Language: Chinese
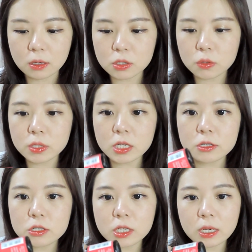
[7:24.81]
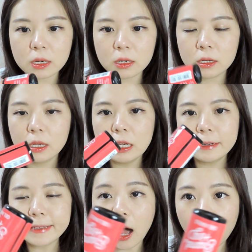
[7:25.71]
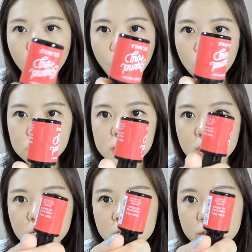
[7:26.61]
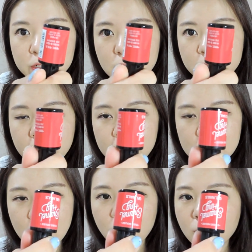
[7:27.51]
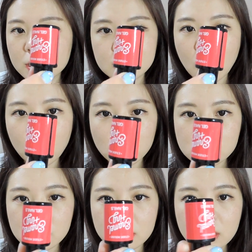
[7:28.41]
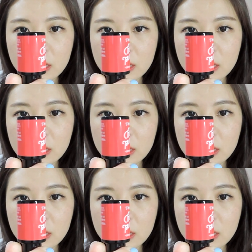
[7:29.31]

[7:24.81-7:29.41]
然后首先是这个桃红色，它是非常非常好看的桃红色。